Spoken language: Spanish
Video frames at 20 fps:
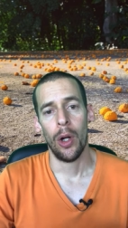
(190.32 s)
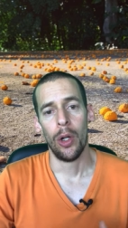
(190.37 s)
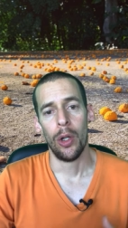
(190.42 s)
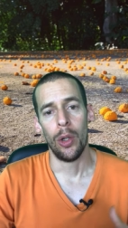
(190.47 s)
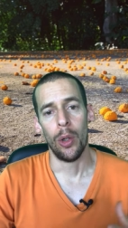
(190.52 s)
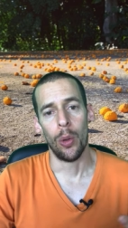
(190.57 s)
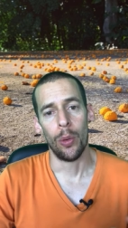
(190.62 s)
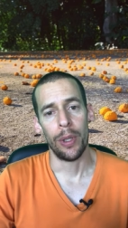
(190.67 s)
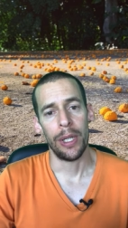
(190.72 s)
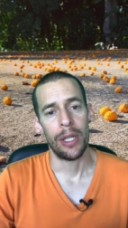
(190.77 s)

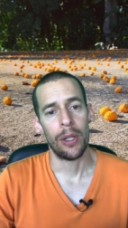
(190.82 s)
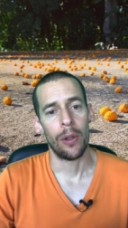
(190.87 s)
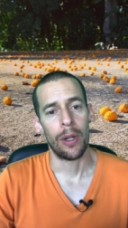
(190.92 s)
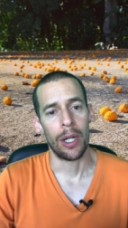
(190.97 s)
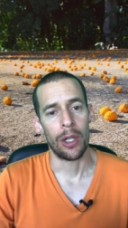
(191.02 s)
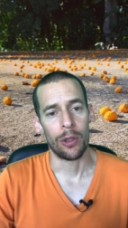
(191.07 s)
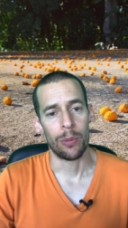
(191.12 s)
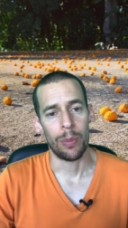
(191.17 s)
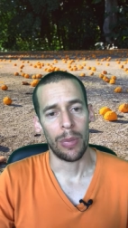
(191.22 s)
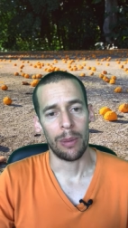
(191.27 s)
Lo único que
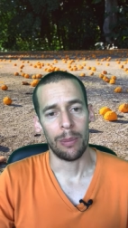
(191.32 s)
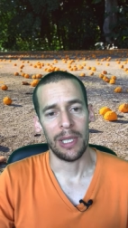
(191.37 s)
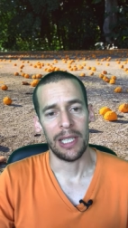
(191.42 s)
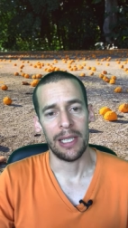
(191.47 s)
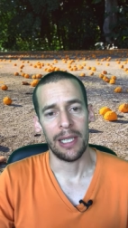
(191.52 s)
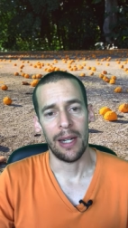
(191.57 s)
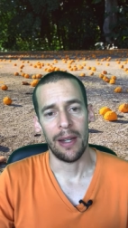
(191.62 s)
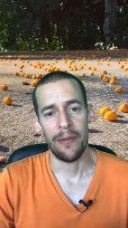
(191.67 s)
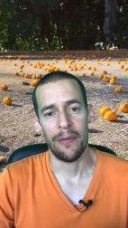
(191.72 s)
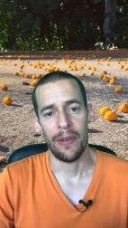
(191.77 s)
nos
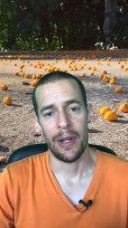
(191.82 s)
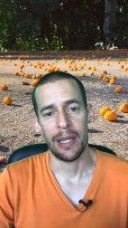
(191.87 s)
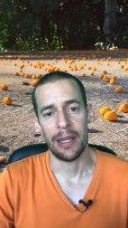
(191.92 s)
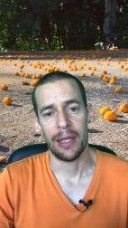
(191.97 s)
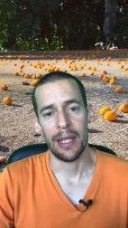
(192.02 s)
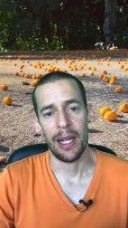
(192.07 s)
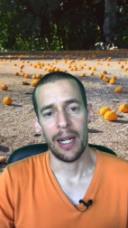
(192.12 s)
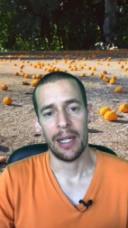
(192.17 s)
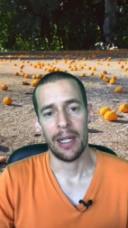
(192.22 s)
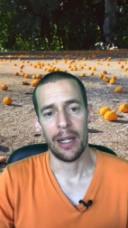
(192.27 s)
permitirá
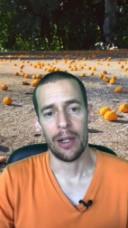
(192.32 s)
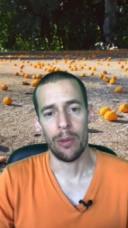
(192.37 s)
enfrentar la